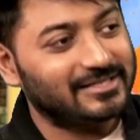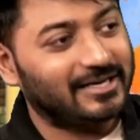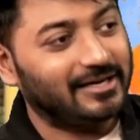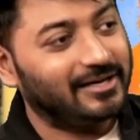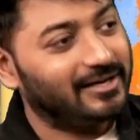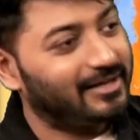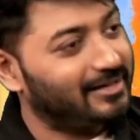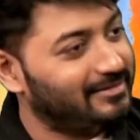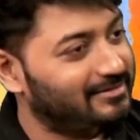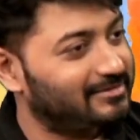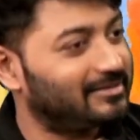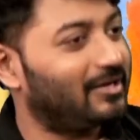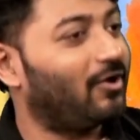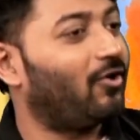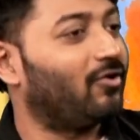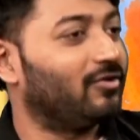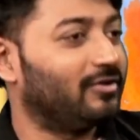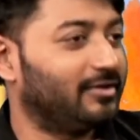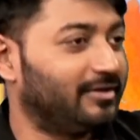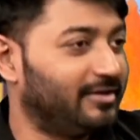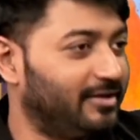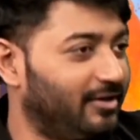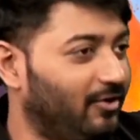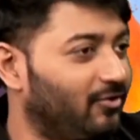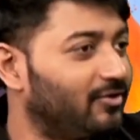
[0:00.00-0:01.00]
যায়
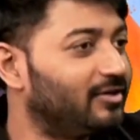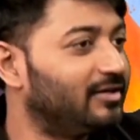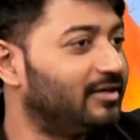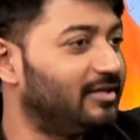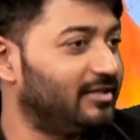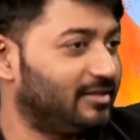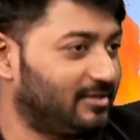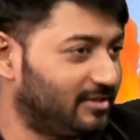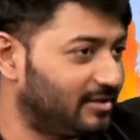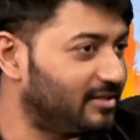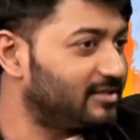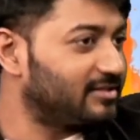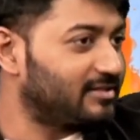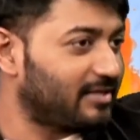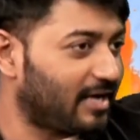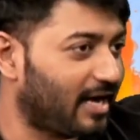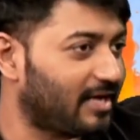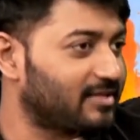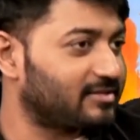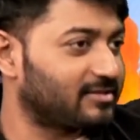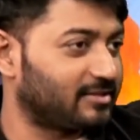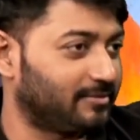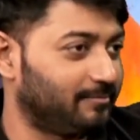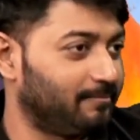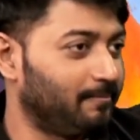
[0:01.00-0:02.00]
অলরেডি হিট লিস্টে
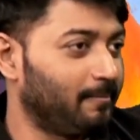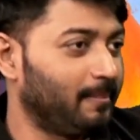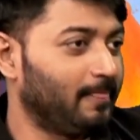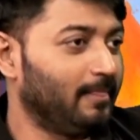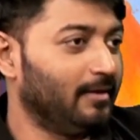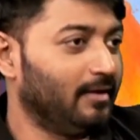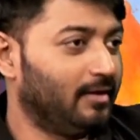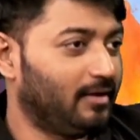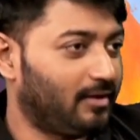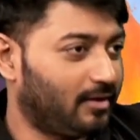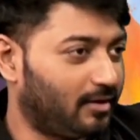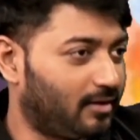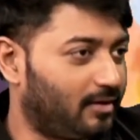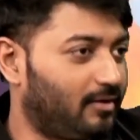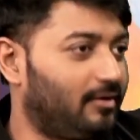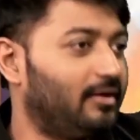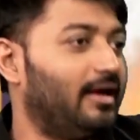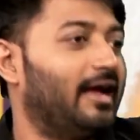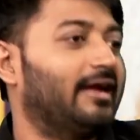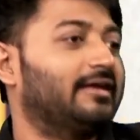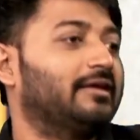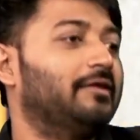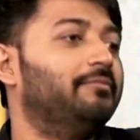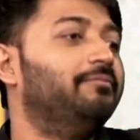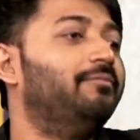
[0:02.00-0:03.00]
আছে
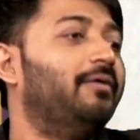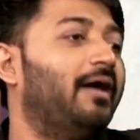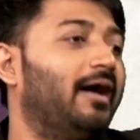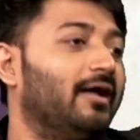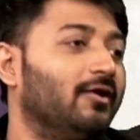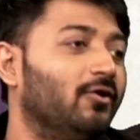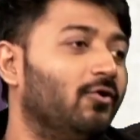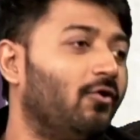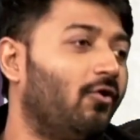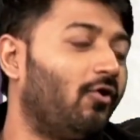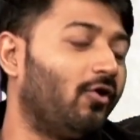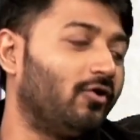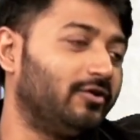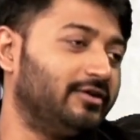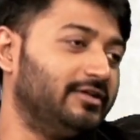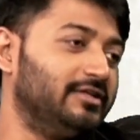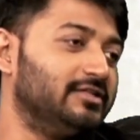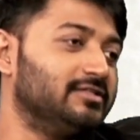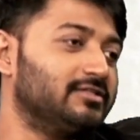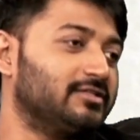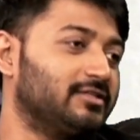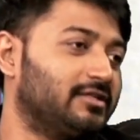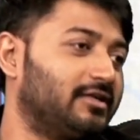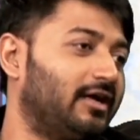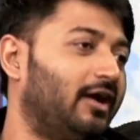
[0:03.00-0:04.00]
একটা ভালো
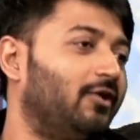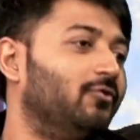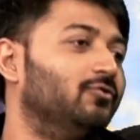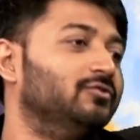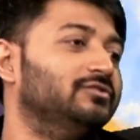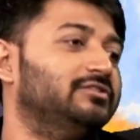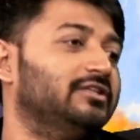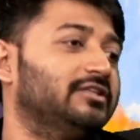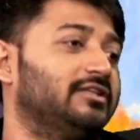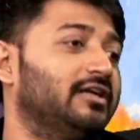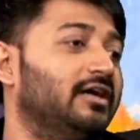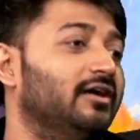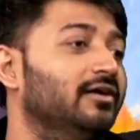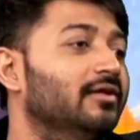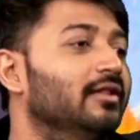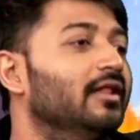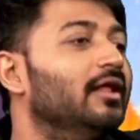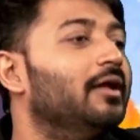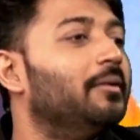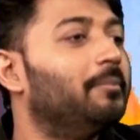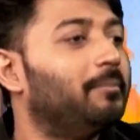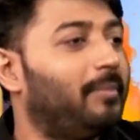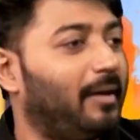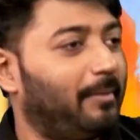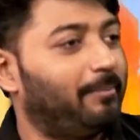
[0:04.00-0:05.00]
অডিয়েন্স ক্রাউড যেটা
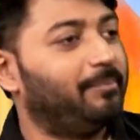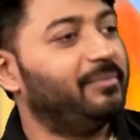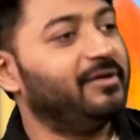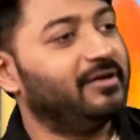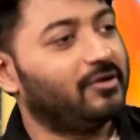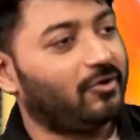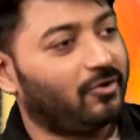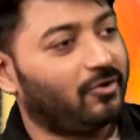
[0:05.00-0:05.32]
বাপ্পির